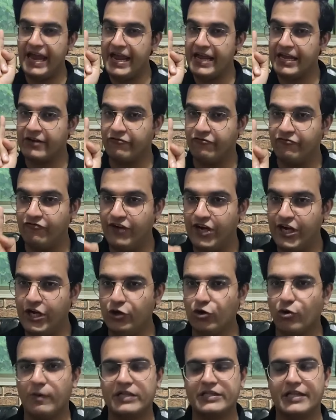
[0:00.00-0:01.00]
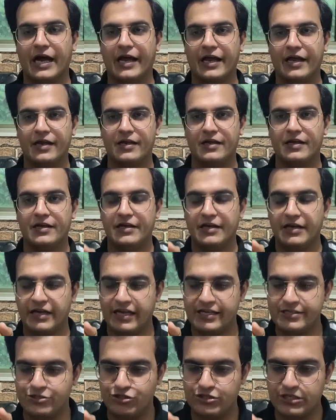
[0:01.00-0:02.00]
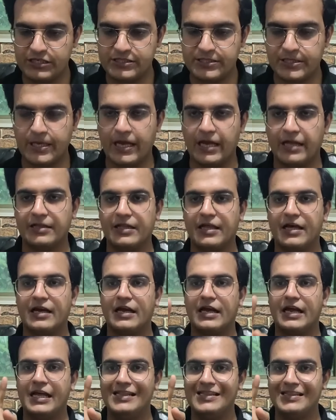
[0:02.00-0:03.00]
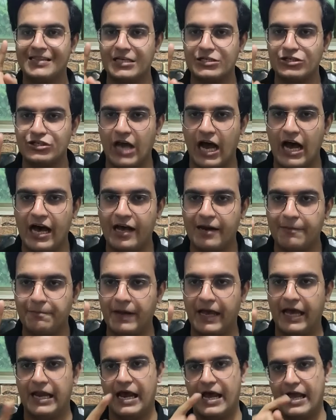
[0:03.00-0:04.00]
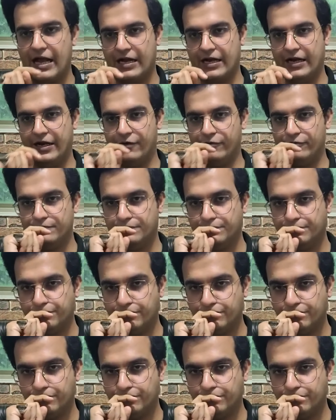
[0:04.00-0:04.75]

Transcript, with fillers: एक वीडियो बताएं कि जिसके अंदर इंतशार फैलाया गया